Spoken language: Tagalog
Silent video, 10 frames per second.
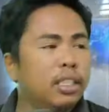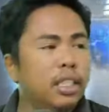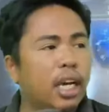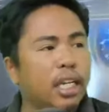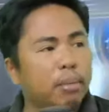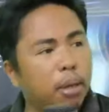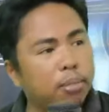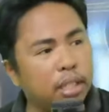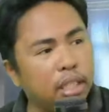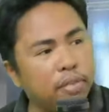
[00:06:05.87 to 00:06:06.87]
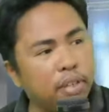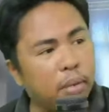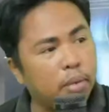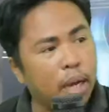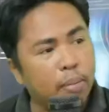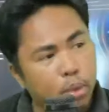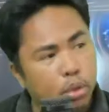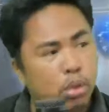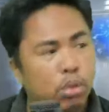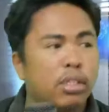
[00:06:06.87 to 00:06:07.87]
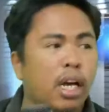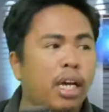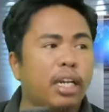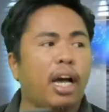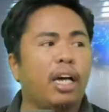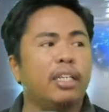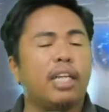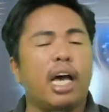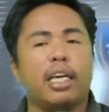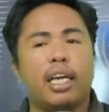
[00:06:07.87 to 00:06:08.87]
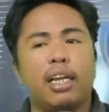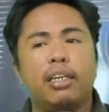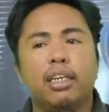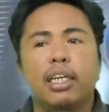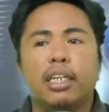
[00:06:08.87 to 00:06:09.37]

tsaka ni Ma'am Genevieve na naputo nung nakaraan dahil